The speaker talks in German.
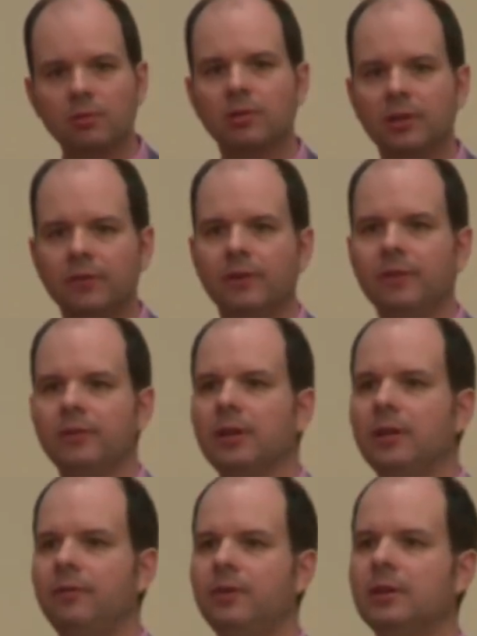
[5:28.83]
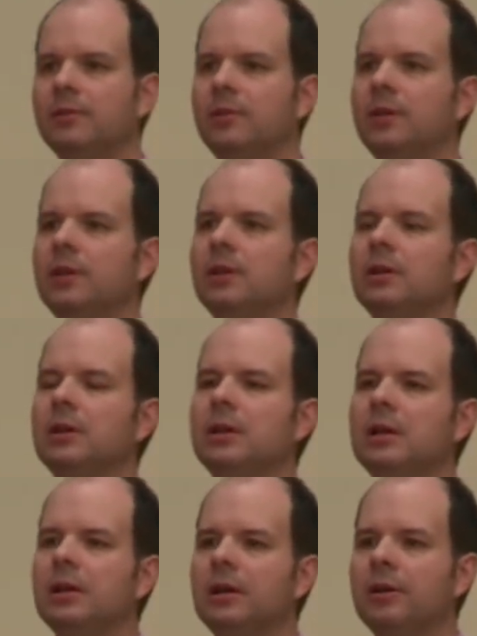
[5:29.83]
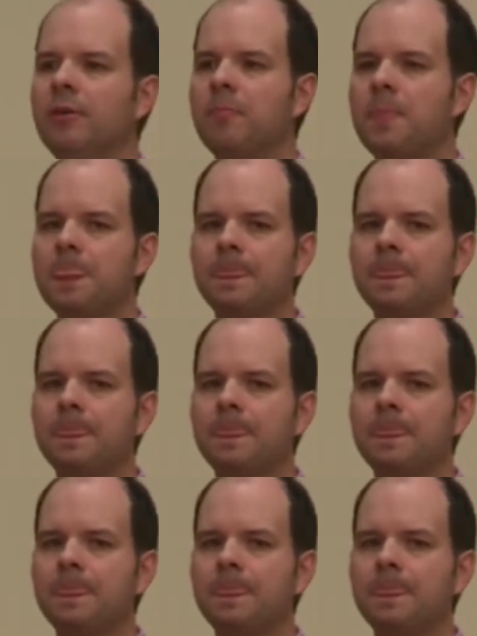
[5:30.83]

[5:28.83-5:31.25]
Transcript: das werden Sie gleich wiedersehen, ähm,